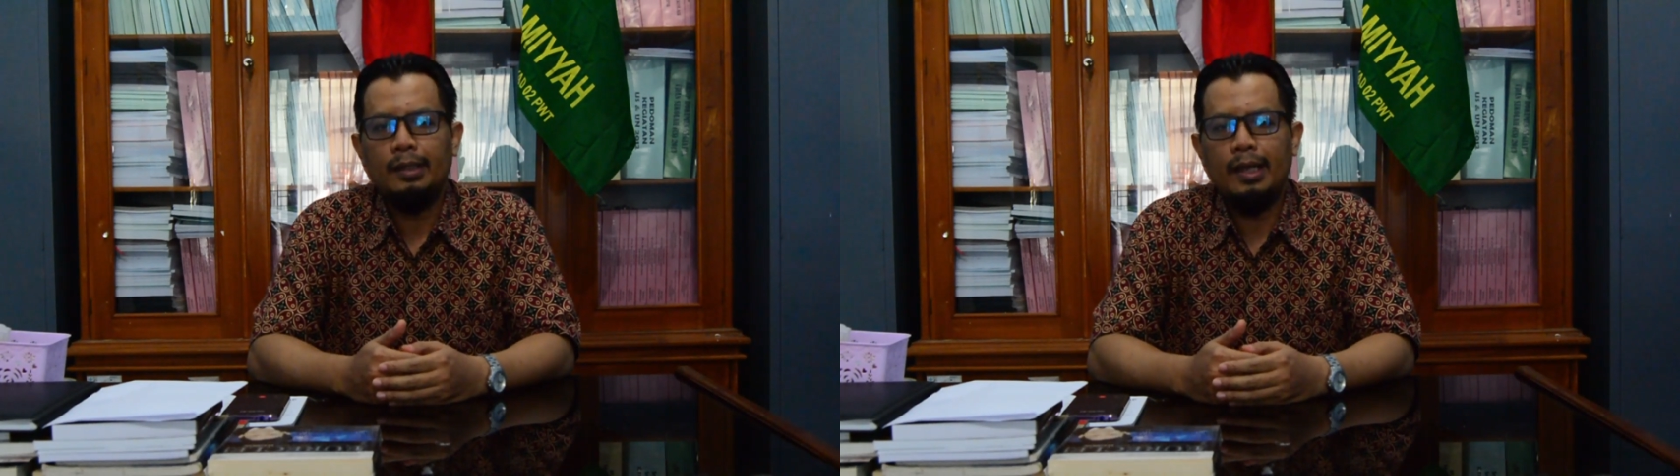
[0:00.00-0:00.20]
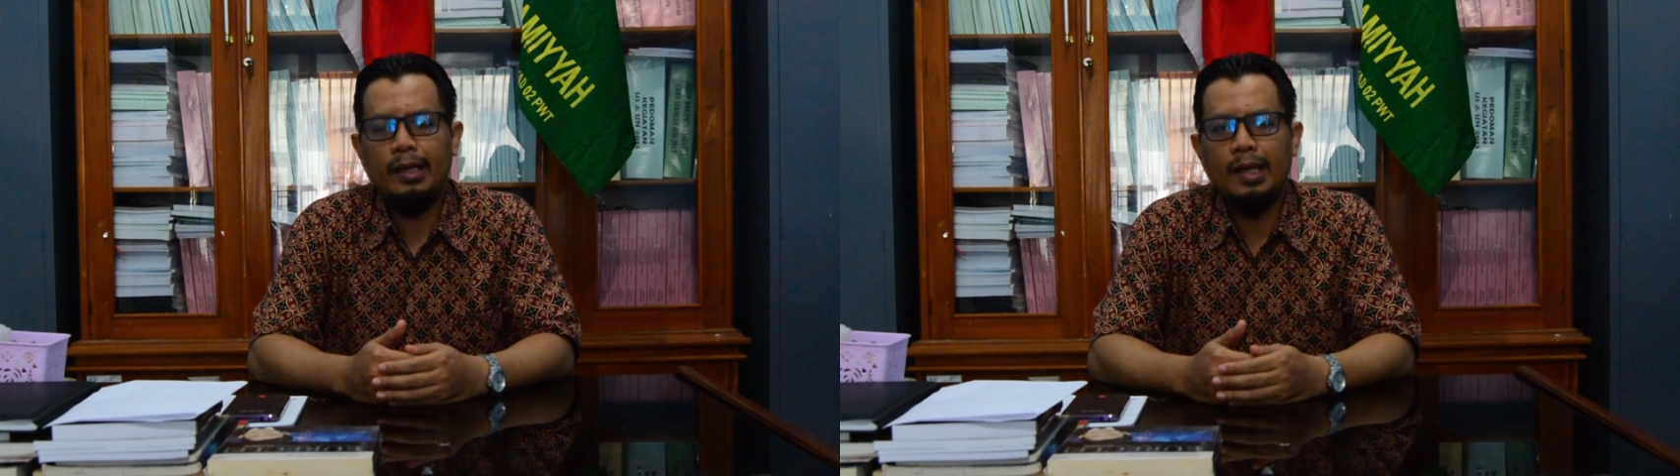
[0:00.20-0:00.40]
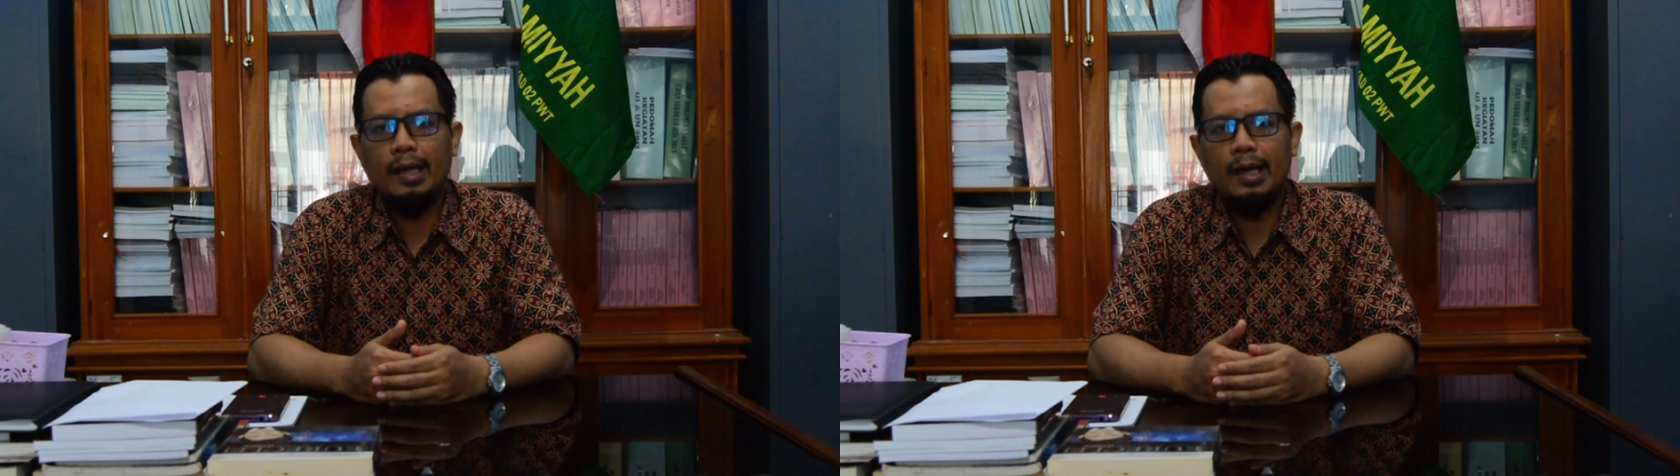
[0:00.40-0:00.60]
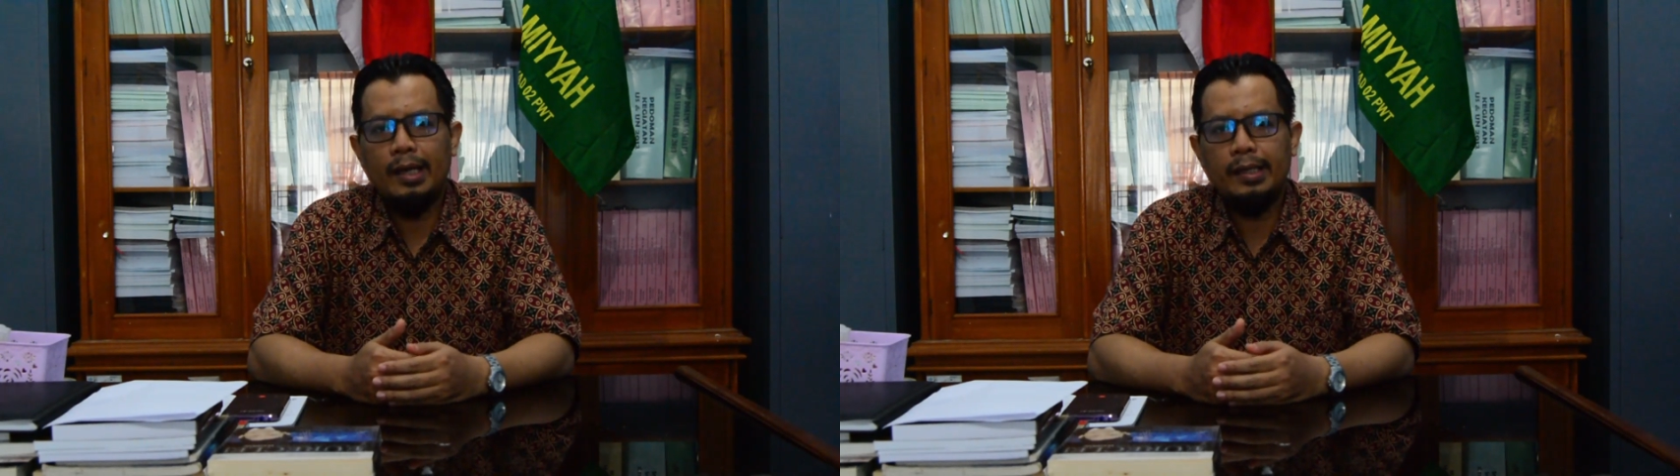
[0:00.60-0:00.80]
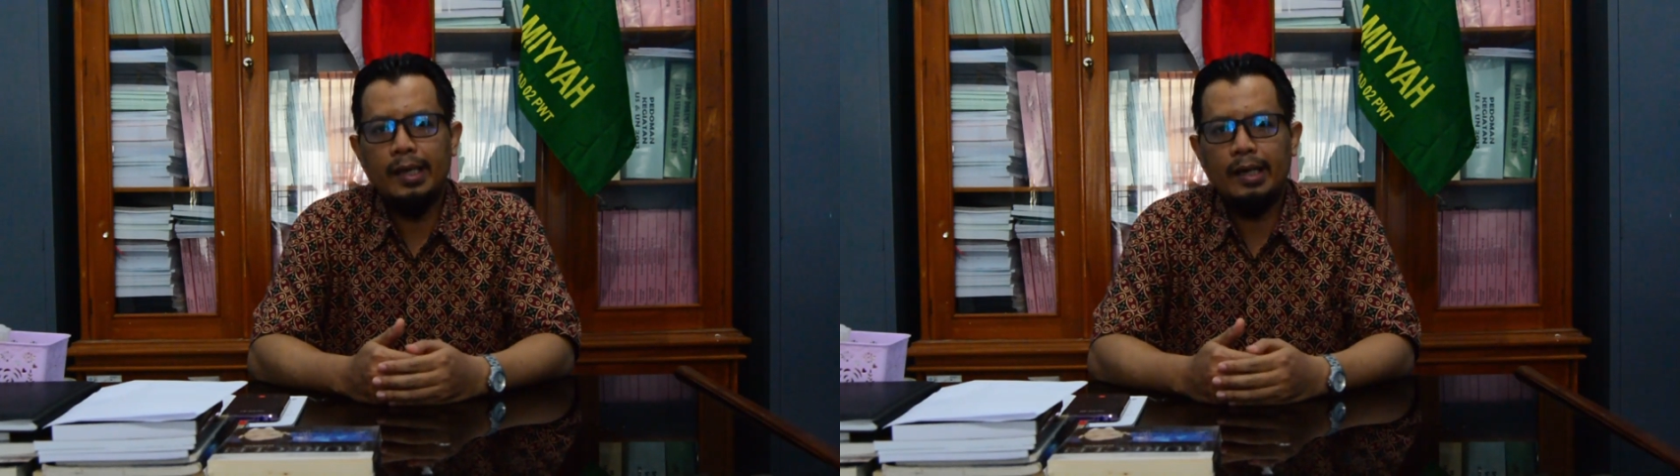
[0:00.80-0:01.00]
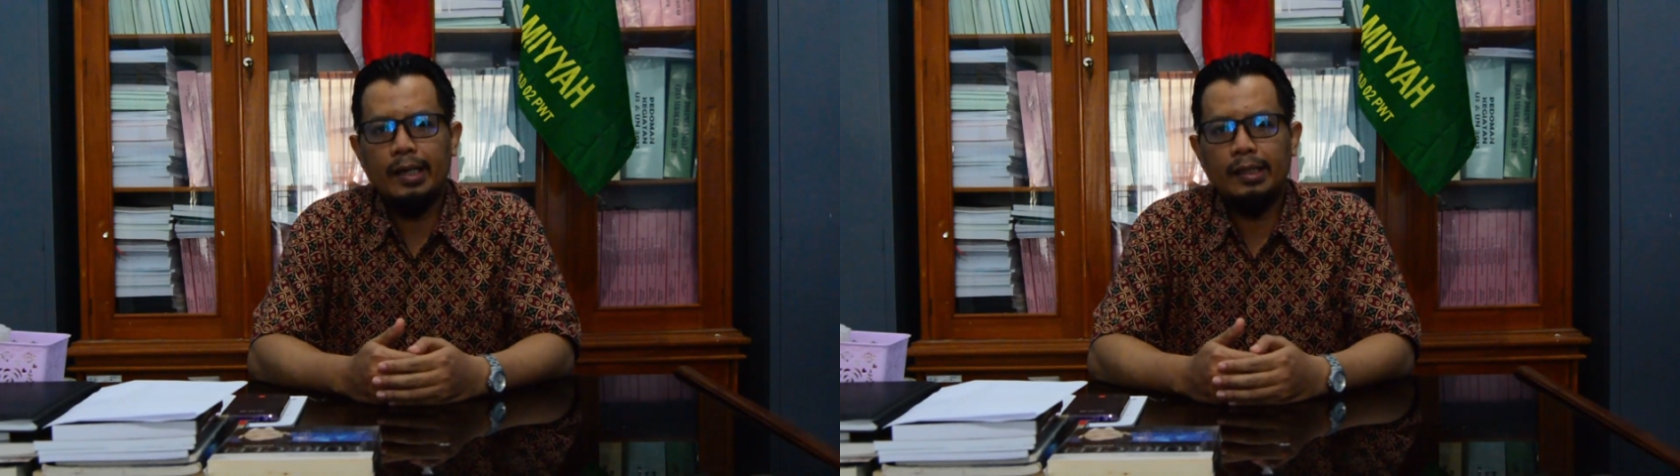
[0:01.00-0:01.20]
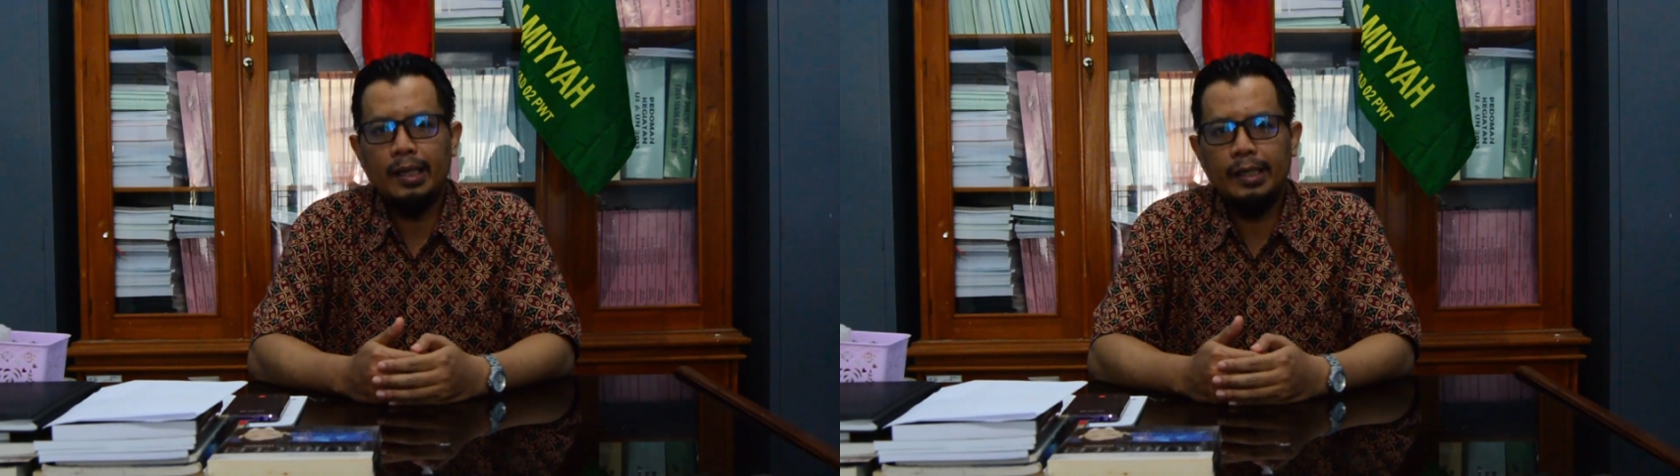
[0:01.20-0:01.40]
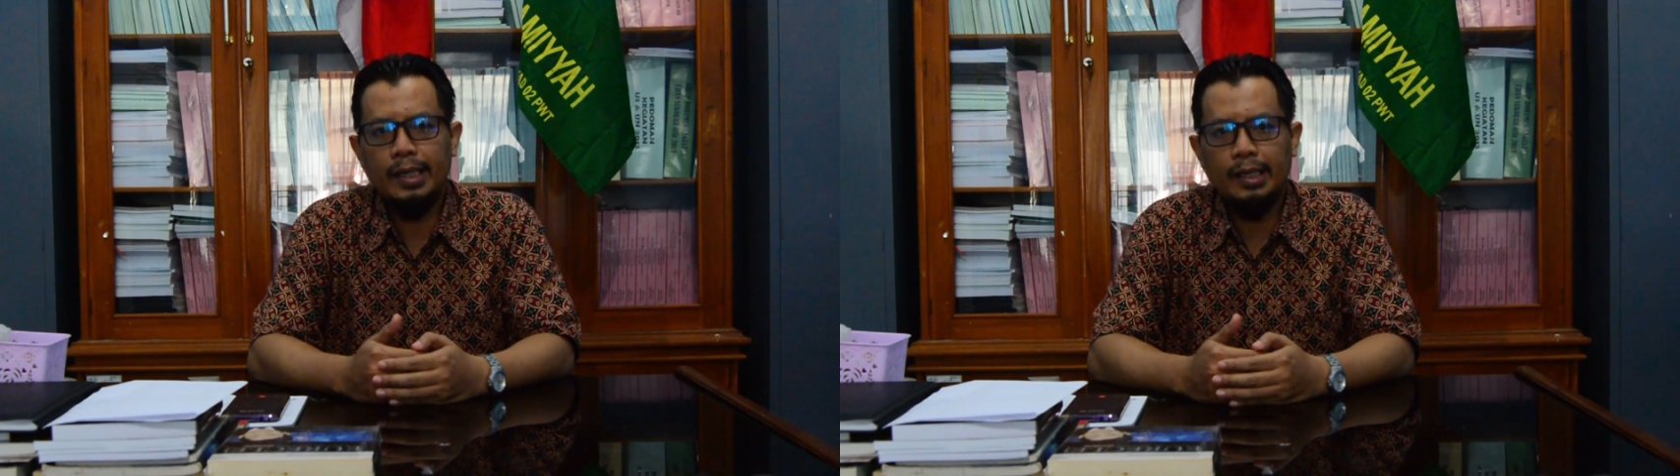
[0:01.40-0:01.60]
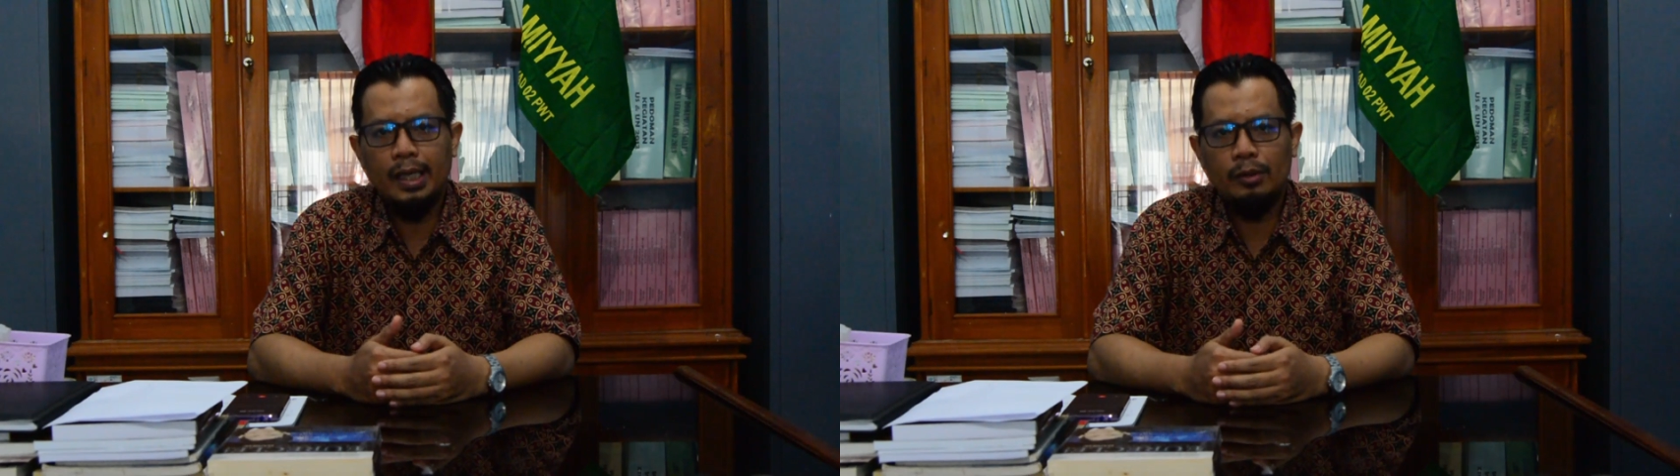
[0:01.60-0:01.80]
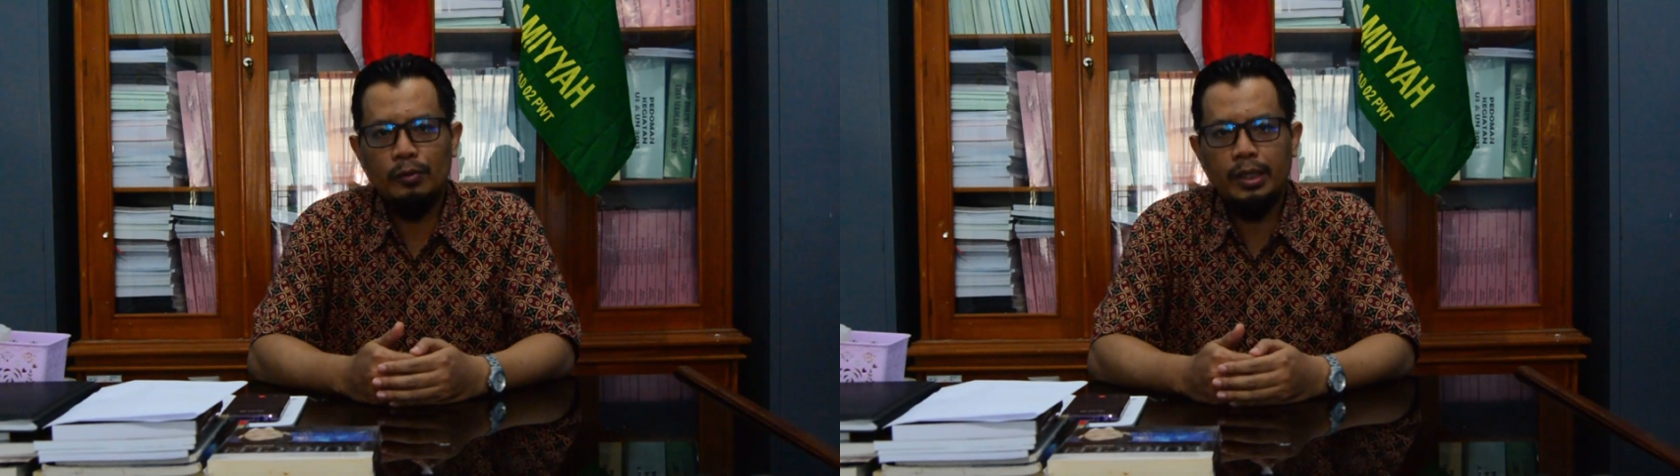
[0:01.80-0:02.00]
langkah-langkah yang akan kalian
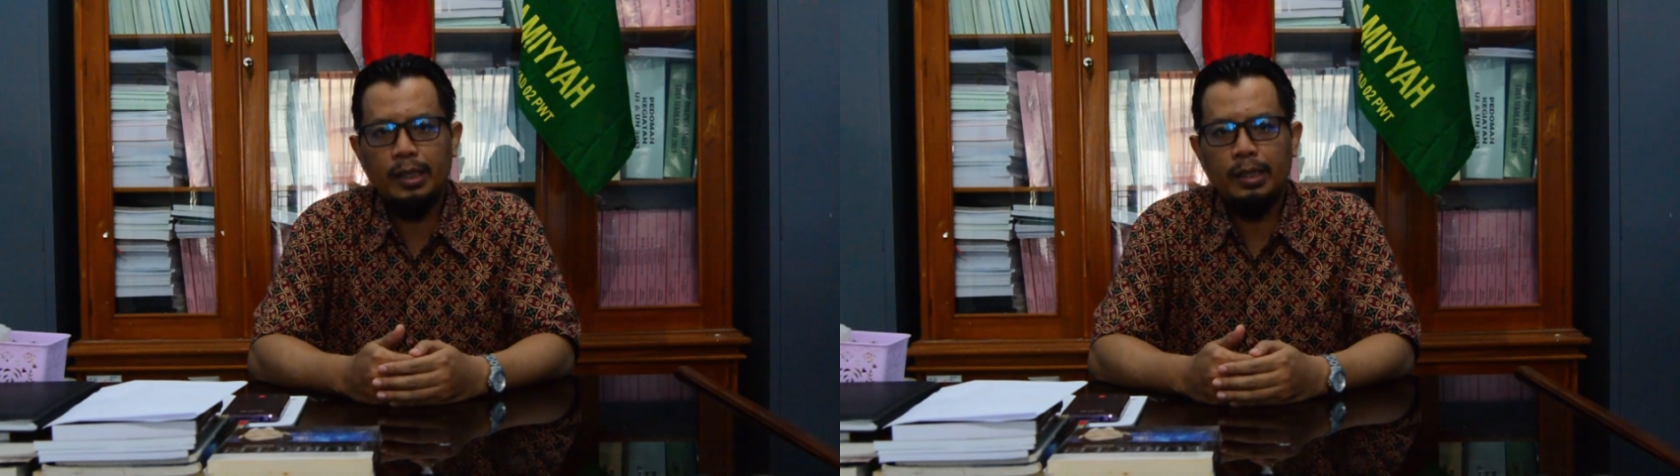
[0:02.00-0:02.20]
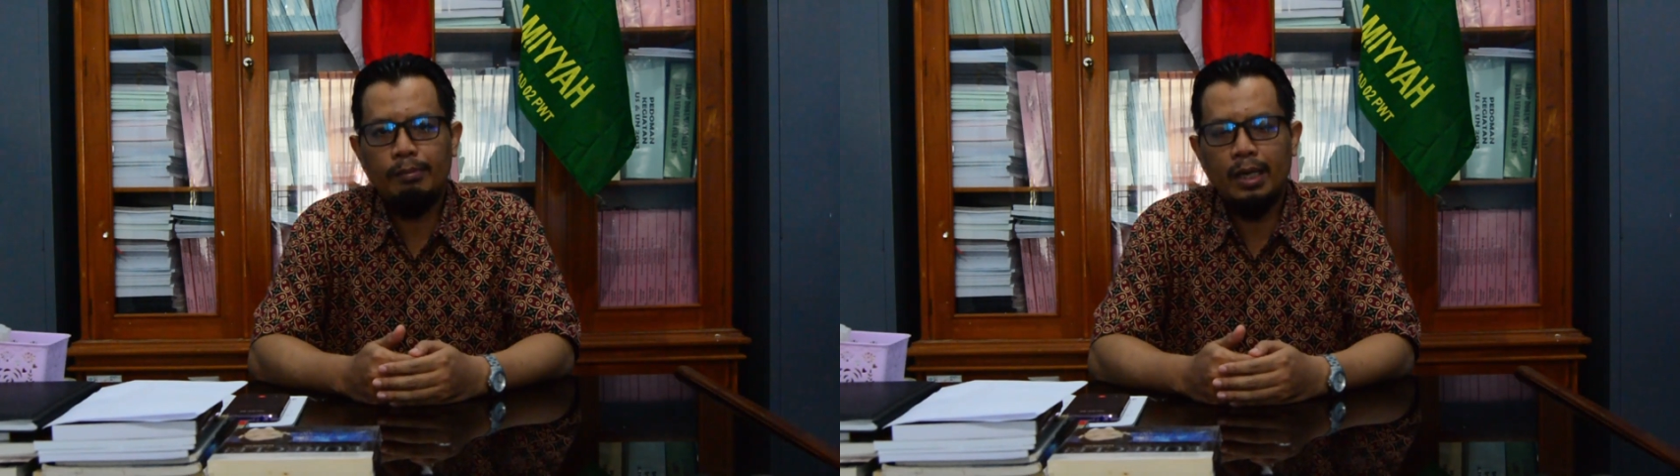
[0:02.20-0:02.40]
lalui,